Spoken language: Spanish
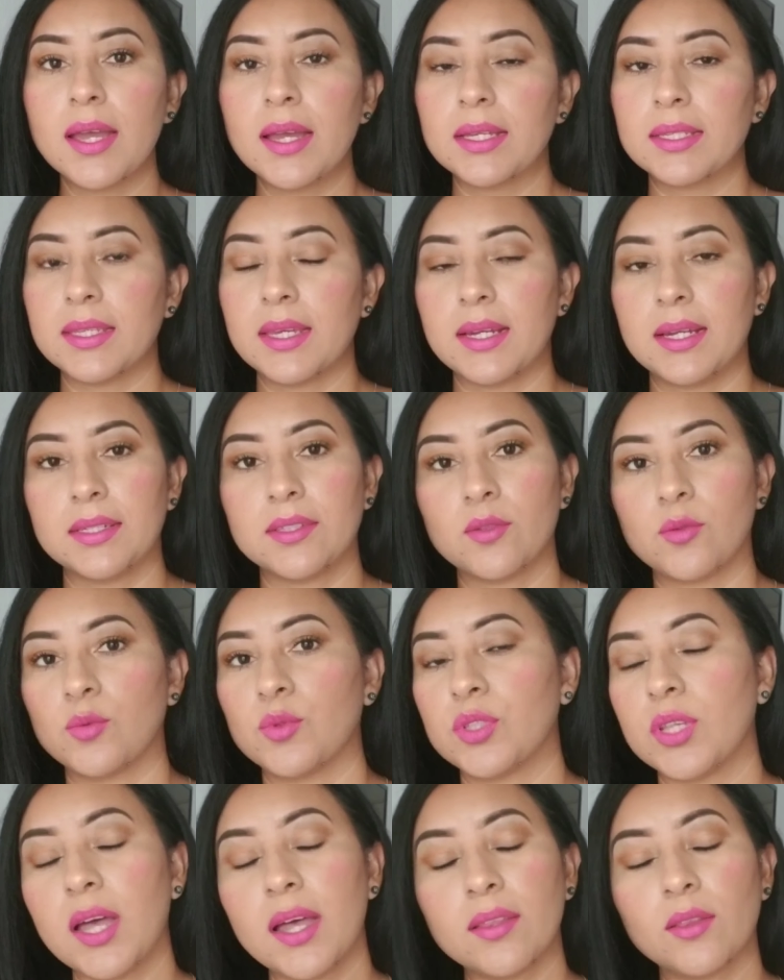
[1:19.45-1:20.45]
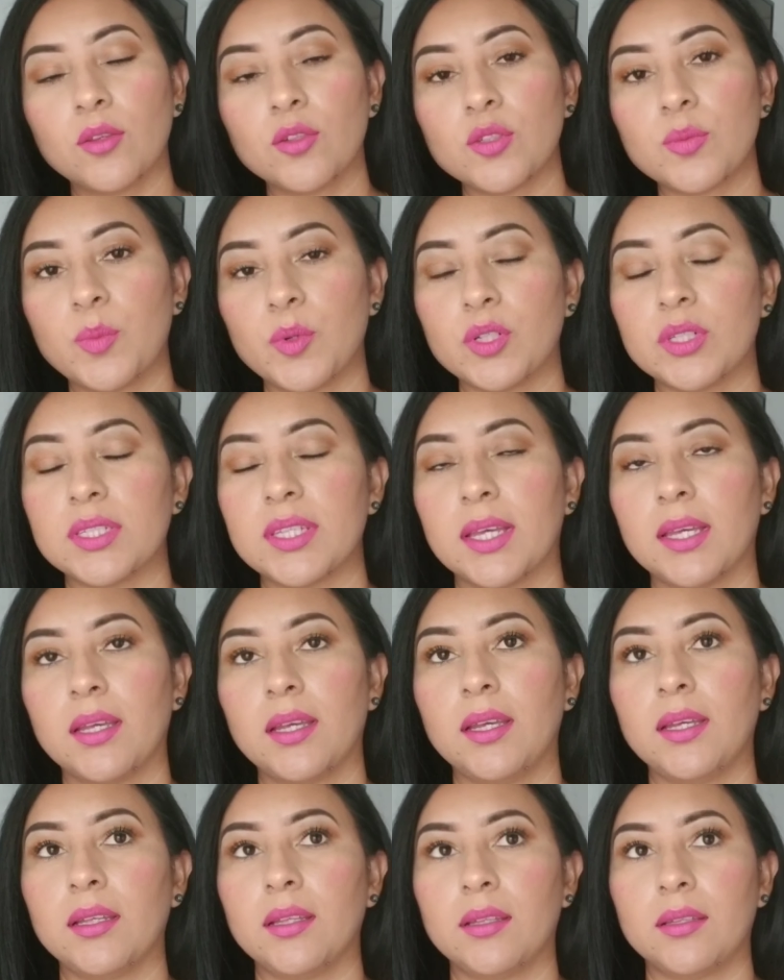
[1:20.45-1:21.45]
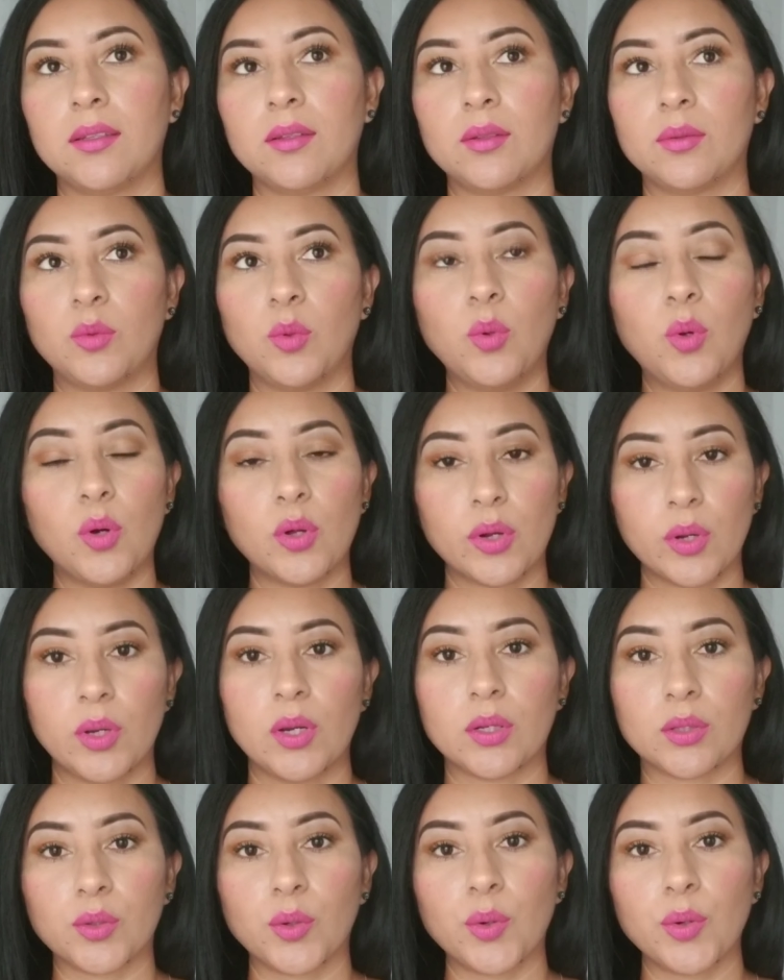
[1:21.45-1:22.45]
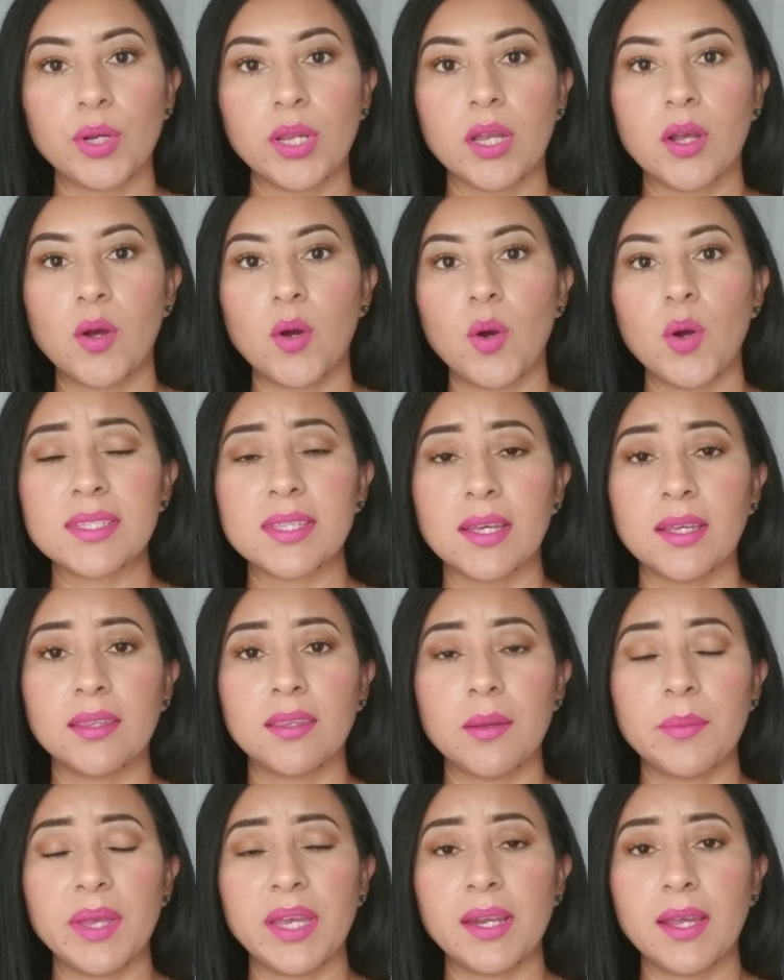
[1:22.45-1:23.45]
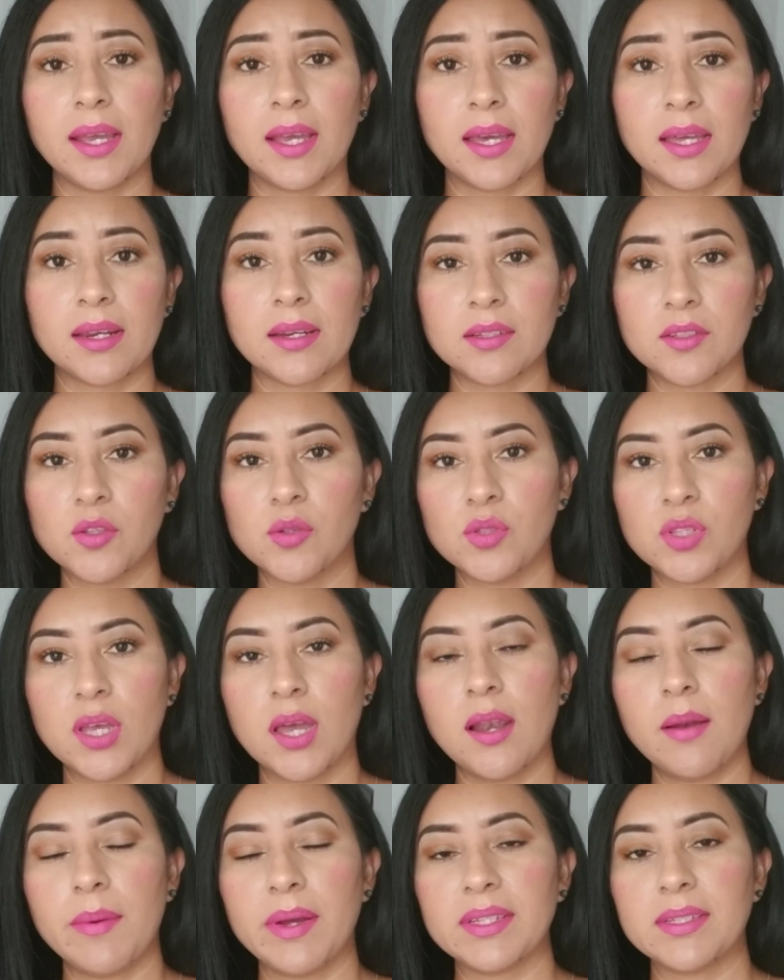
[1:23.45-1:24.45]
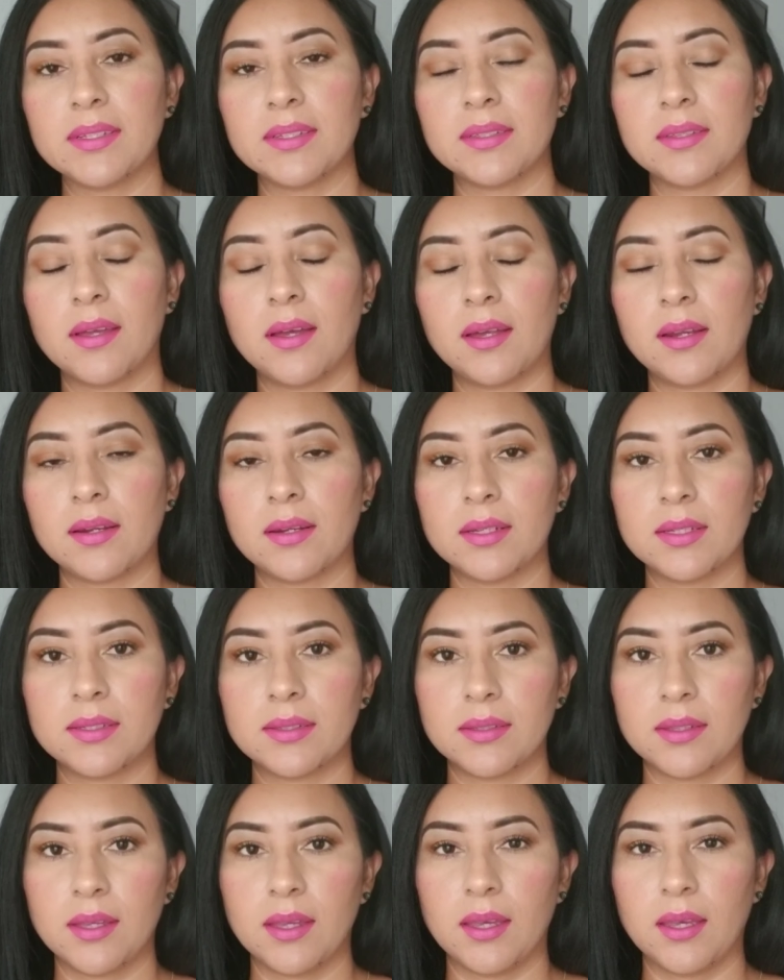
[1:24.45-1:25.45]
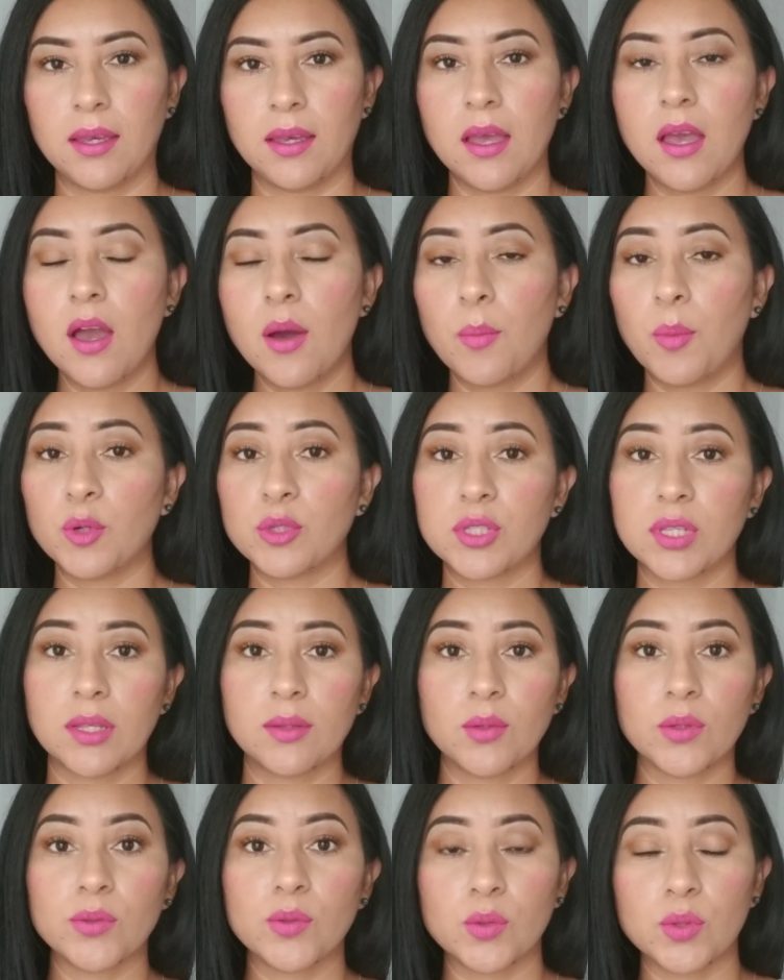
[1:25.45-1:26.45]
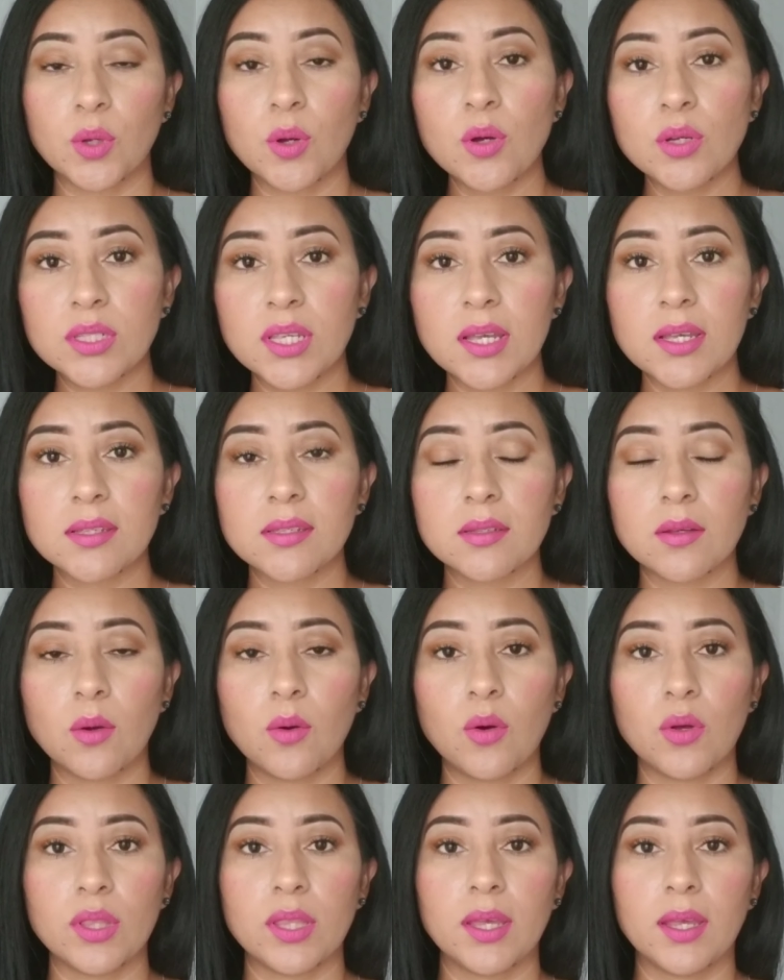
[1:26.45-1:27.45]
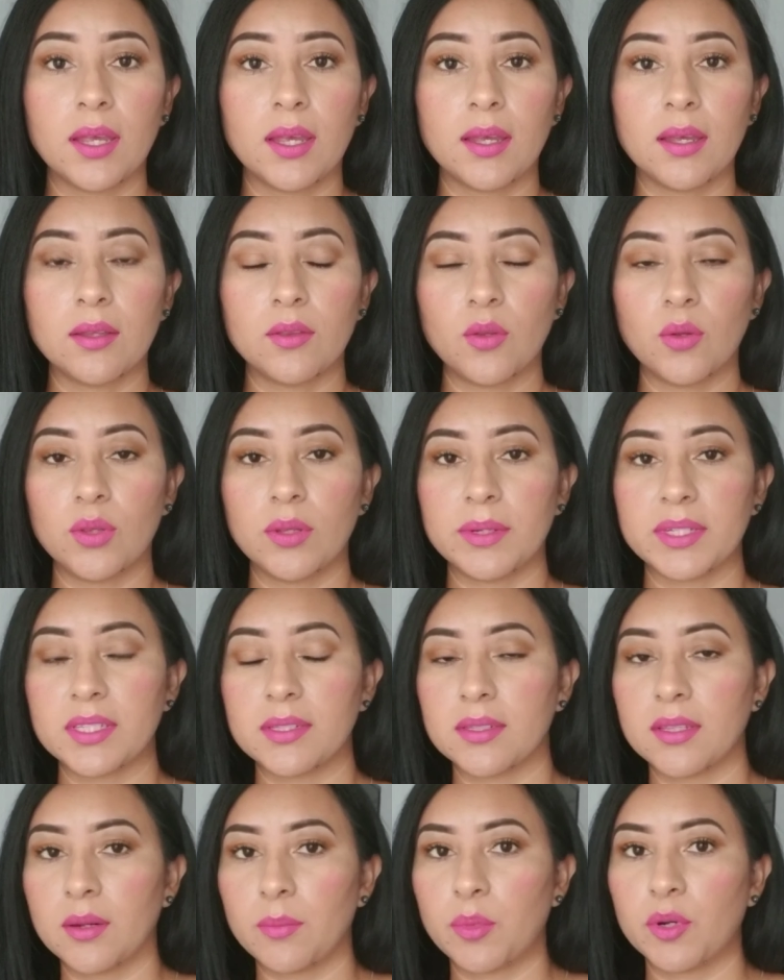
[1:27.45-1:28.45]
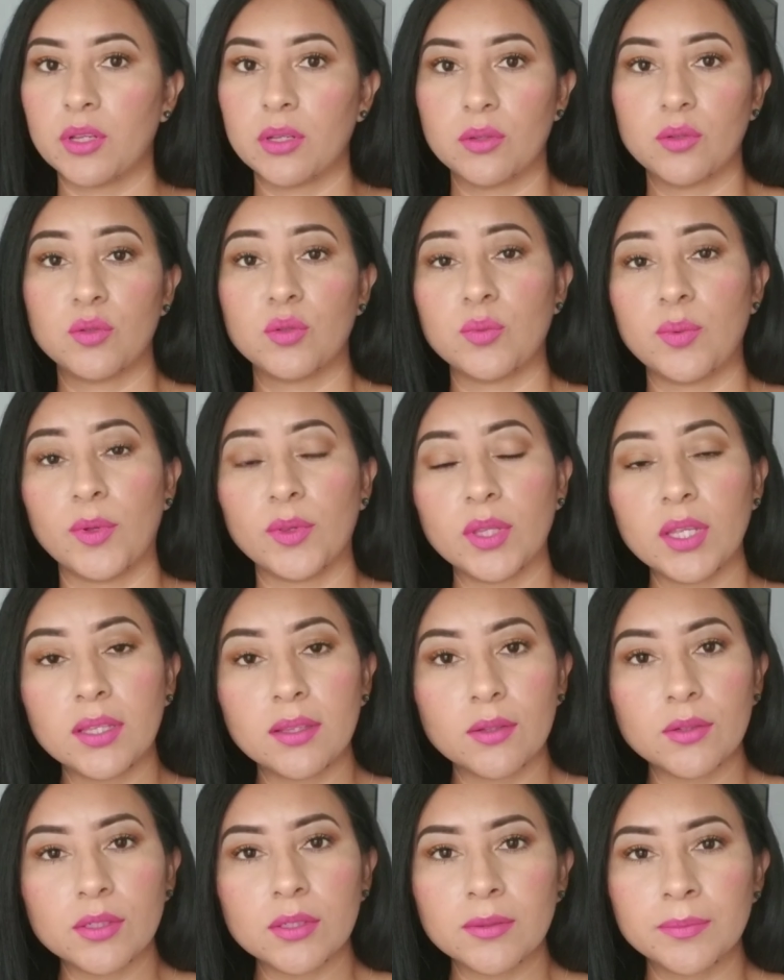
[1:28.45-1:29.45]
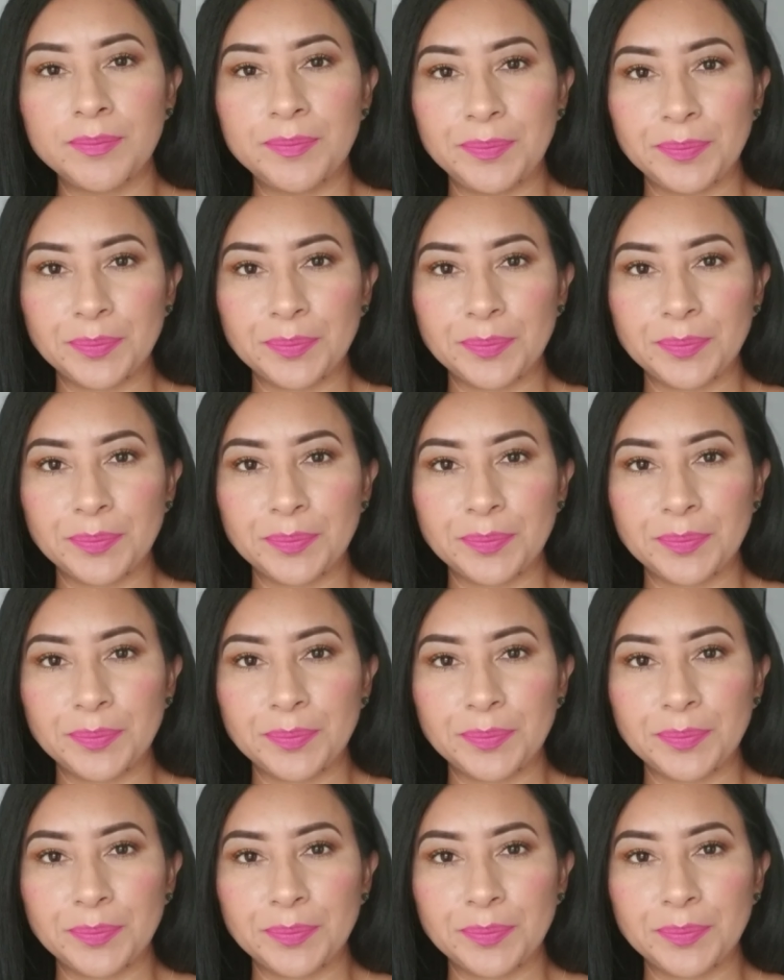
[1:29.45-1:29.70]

llenas tus datos, pones ahí tu correo electrónico y también en qué red social vas a estar este, posteando sus cosas o de dónde vas a estar poniendo sus fotitos